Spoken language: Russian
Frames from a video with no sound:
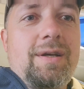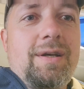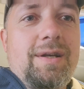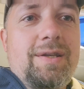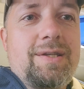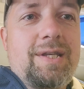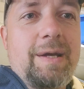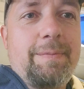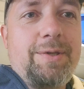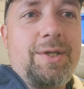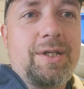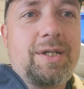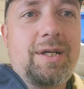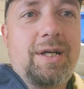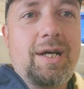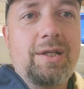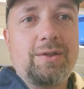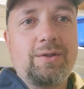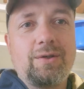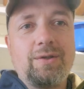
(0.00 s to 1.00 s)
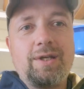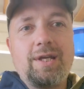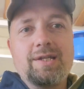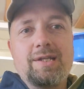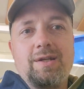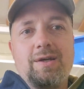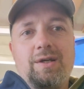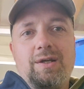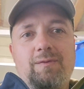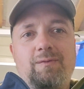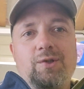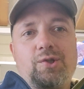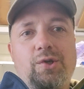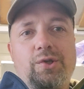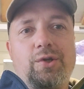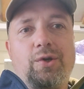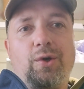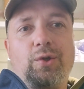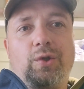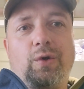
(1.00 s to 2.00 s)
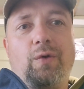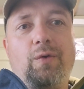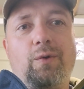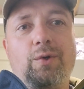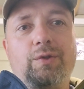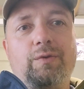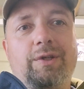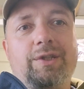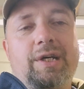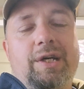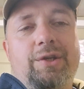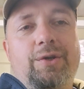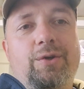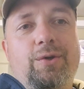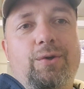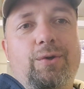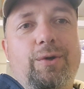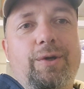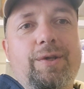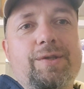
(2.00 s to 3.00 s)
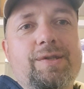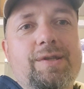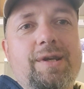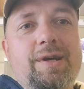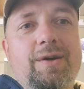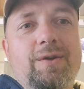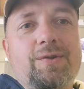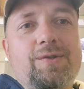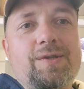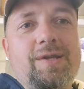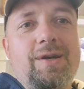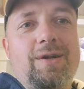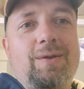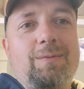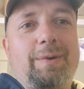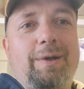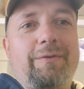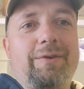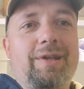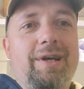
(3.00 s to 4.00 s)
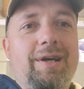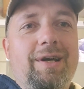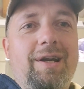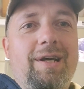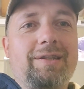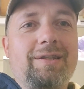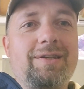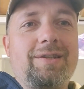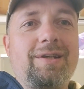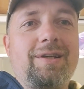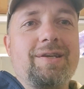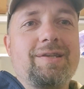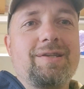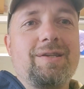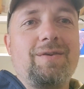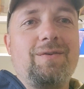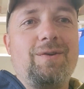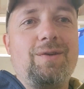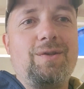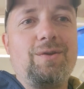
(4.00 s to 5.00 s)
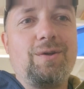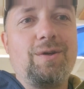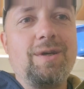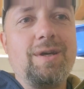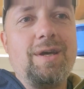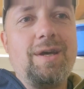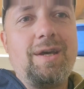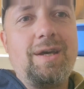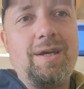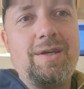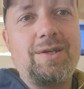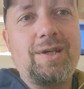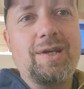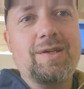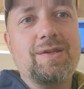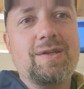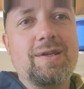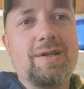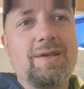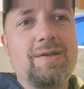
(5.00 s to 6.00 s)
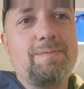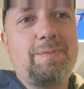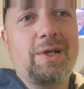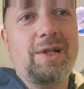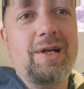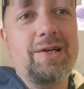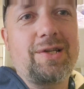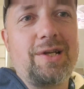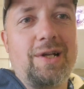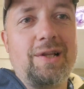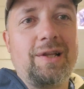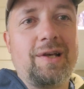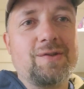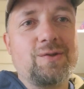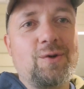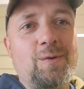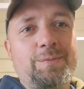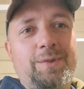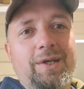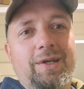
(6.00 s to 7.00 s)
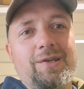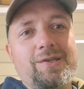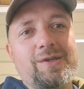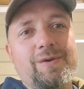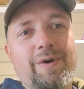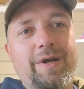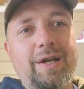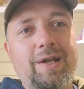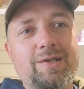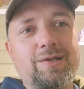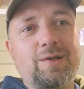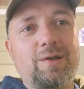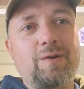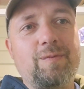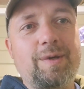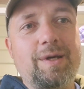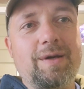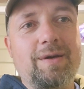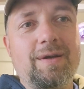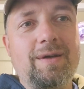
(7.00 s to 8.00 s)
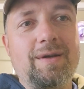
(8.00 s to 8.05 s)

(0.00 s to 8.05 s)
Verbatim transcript: септика, который, если высокий грунтовый вод, вода не уходит, снял. Снял про виноград, интересное видео. И сейчас э, пригласили нас в дом, так разговорились с людьми.